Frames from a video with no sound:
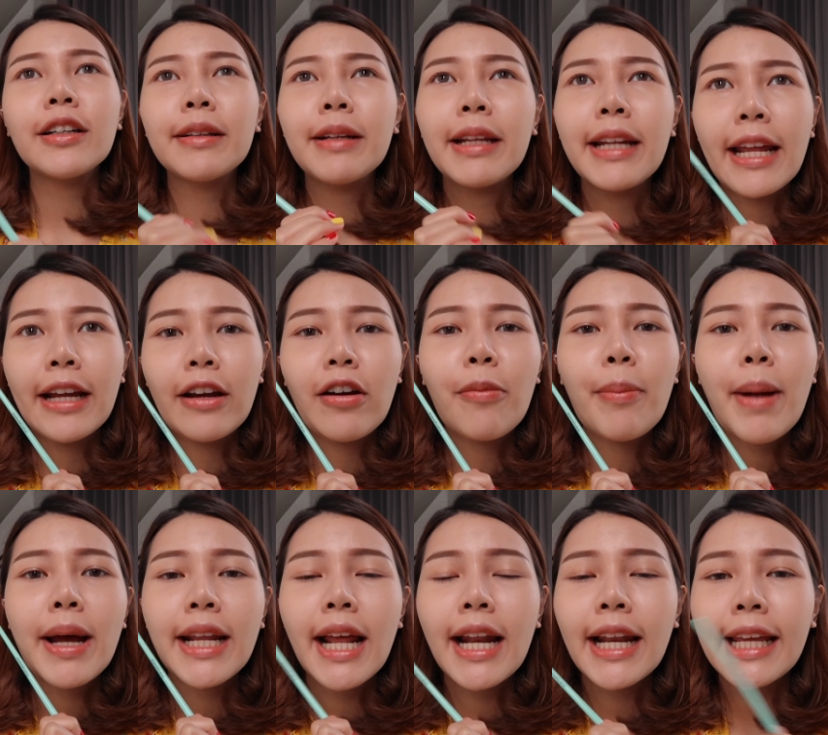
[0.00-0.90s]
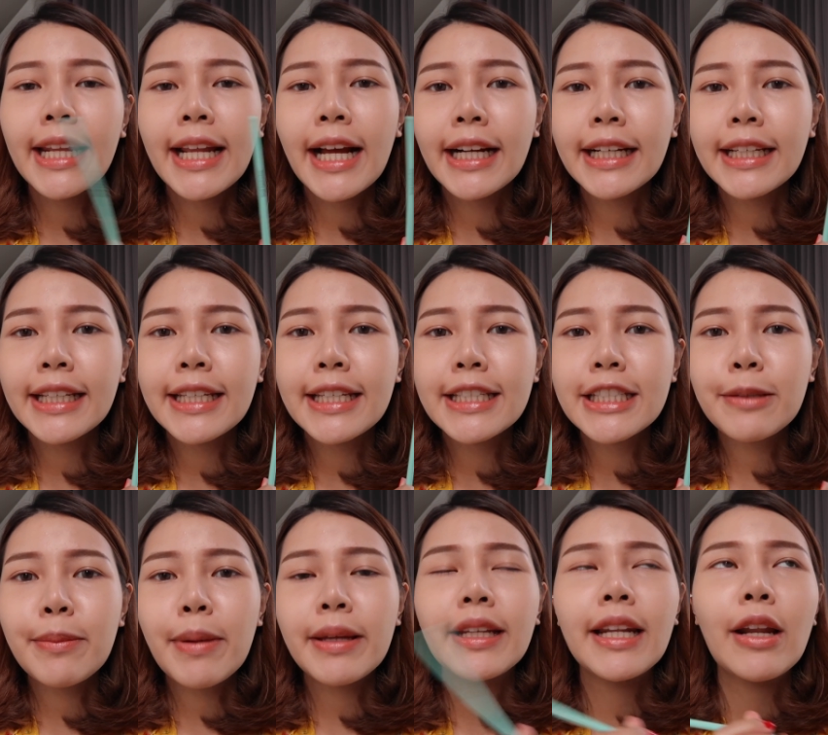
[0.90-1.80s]
ไหนๆก็มาทะเลทั้งที
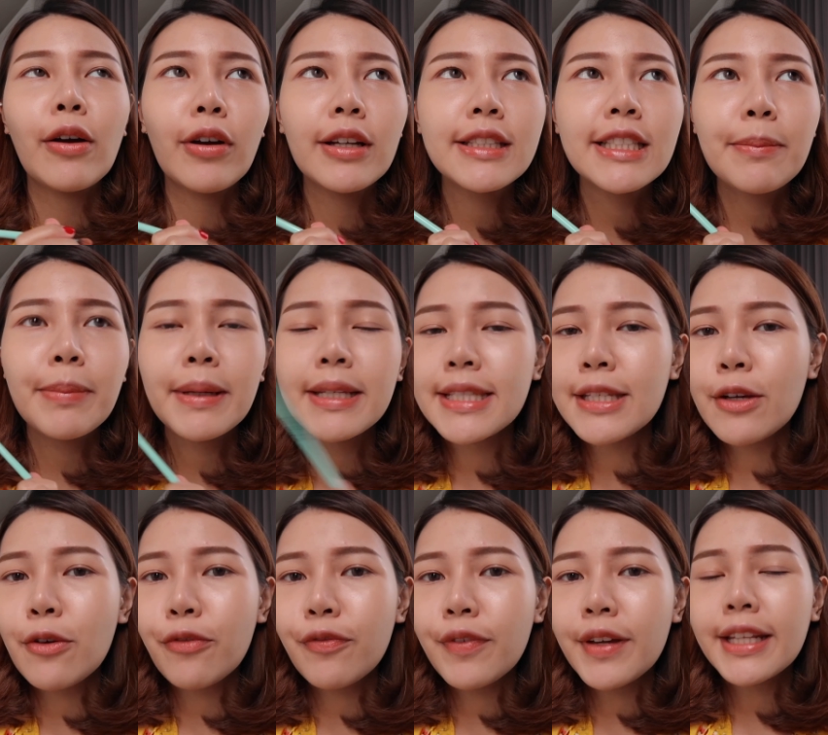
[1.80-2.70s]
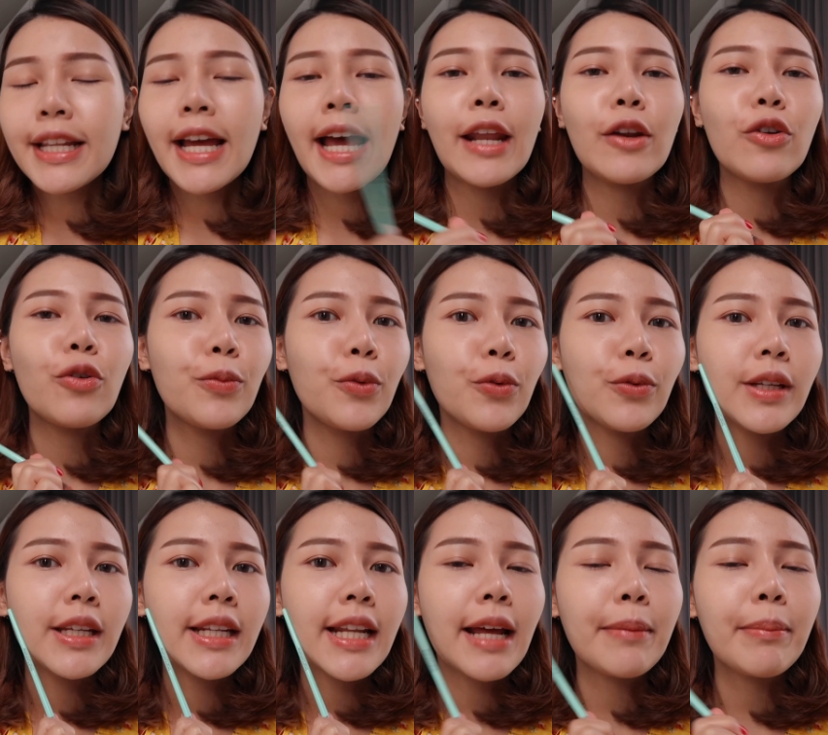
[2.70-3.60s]
ใช่ไหมเดี๋ยวเราก็จะไปเซลฟี่ถ่ายรูปนู่น
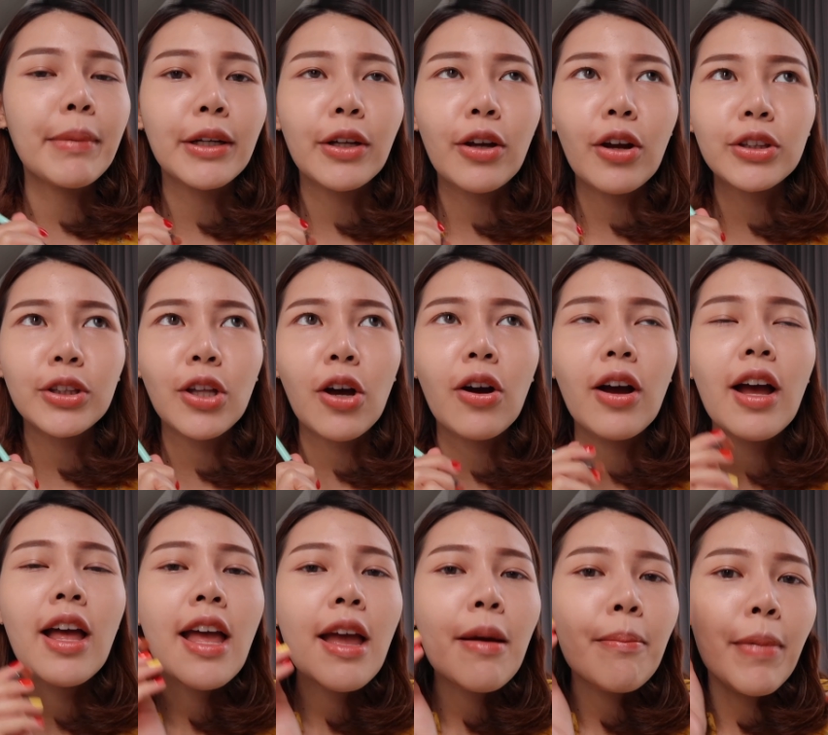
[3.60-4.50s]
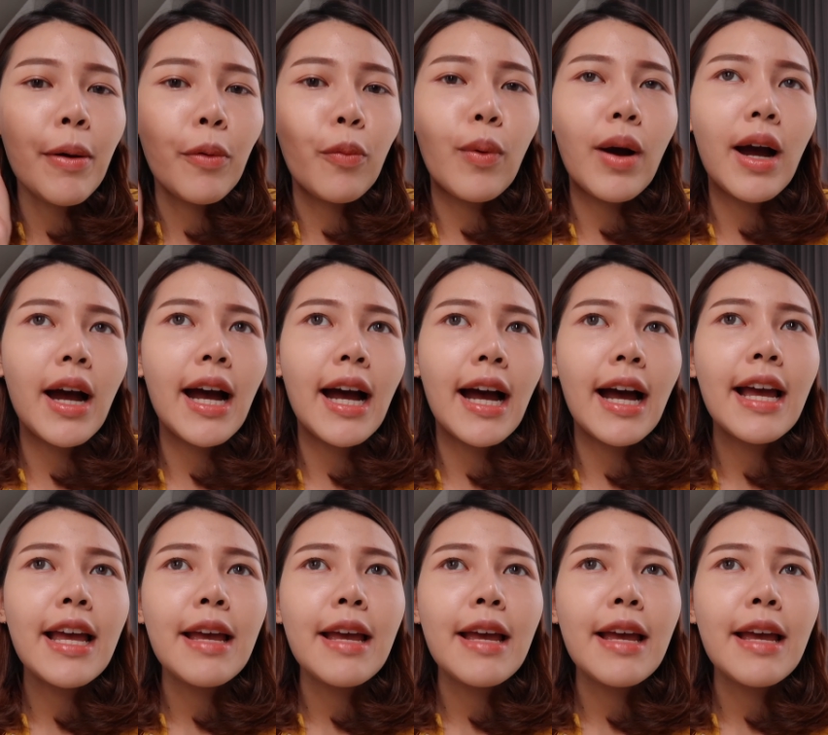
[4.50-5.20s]
นี่นั่นมันก็ต้องแบบว่า